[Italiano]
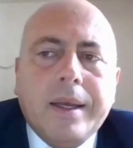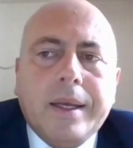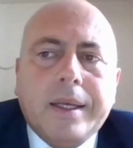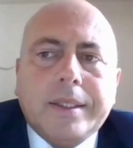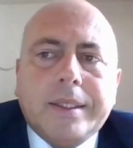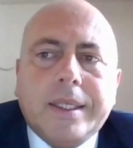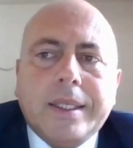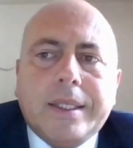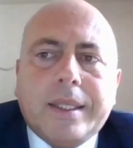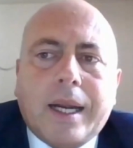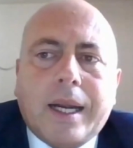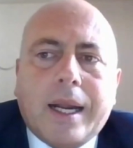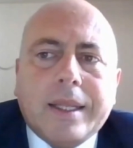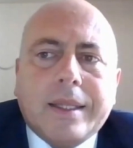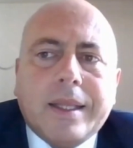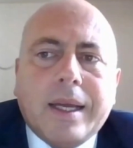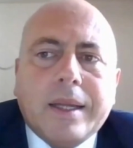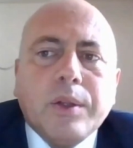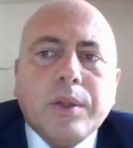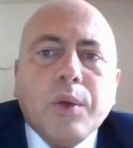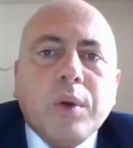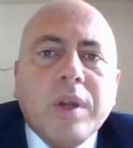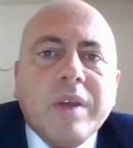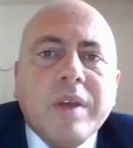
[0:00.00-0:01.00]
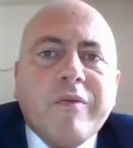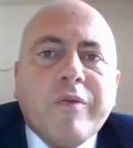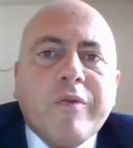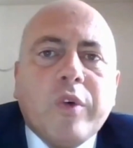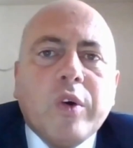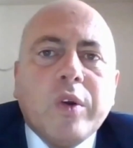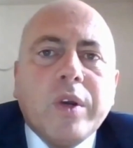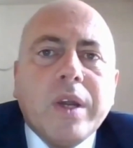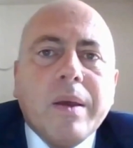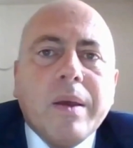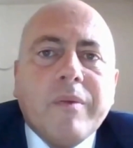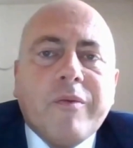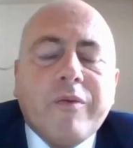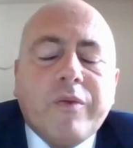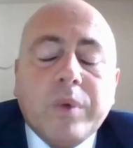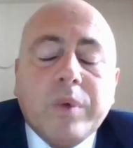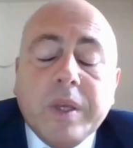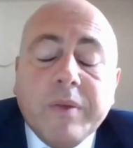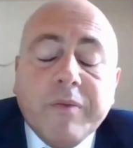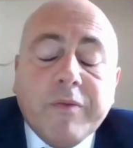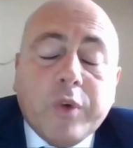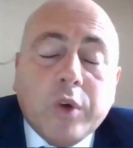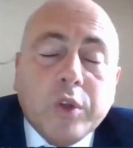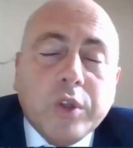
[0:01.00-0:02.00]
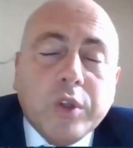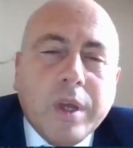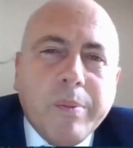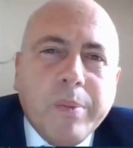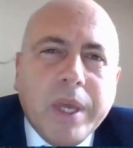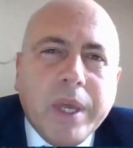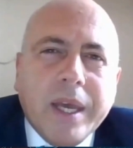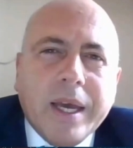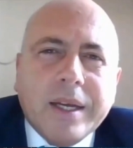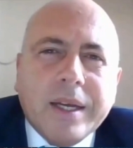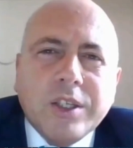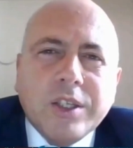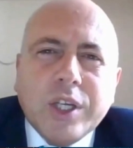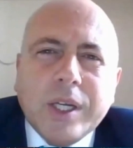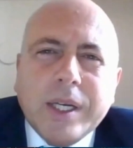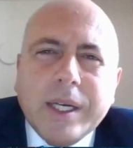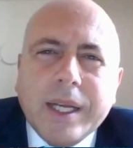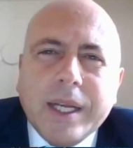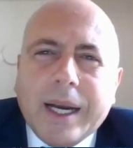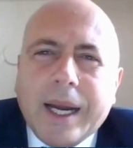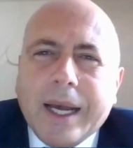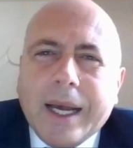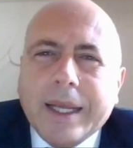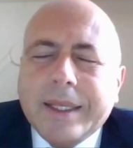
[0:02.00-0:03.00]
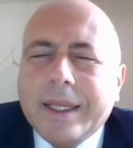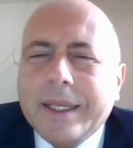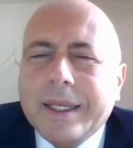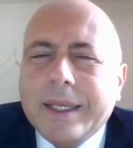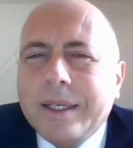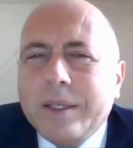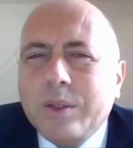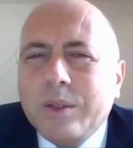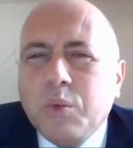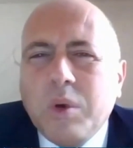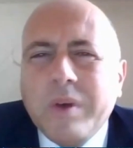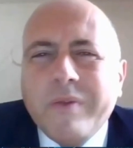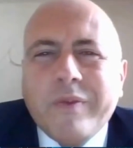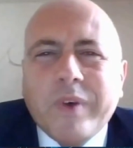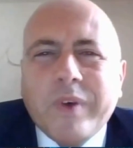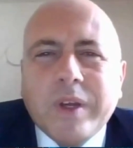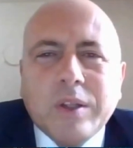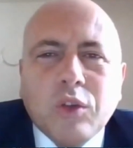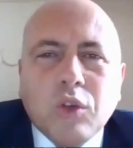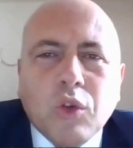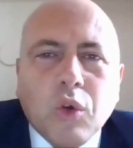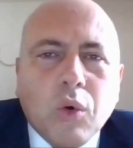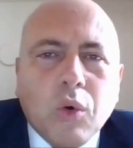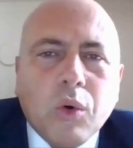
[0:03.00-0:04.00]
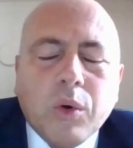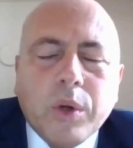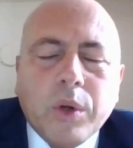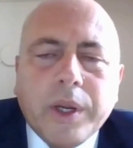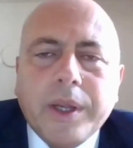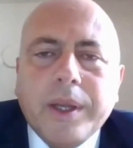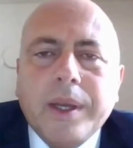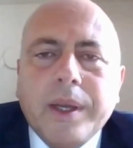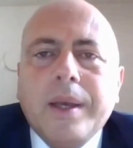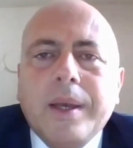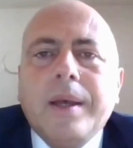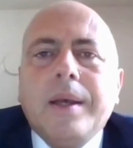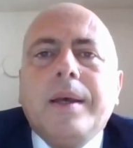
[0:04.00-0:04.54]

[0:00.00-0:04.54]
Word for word: Si tratta di un'infodemia generata da due fattori,